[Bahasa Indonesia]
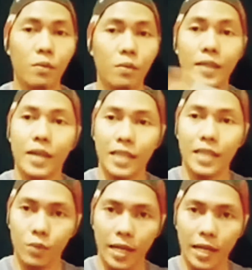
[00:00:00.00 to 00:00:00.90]
membuat
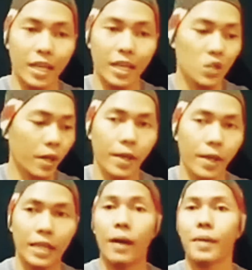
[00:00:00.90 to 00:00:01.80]
biaya bulanan,
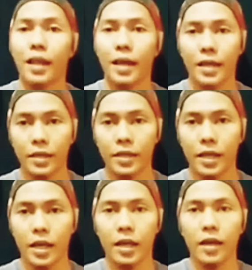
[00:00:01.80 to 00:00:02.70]
SPP atau apalah
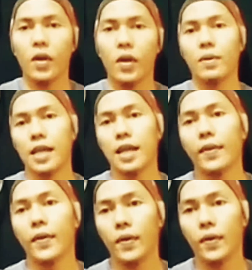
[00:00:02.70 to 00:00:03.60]
namanya. Oh nggak ada
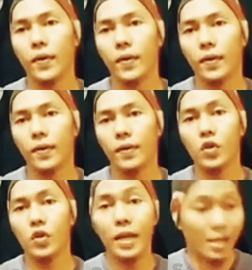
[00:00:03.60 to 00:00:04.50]
masalah dong.
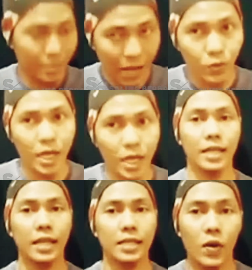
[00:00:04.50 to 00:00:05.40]
Cuman kasih tahu,
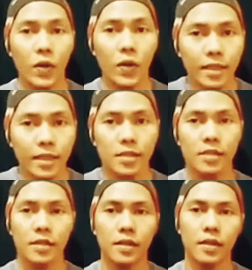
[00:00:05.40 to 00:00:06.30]
jangan jangan kasih tahu gratis.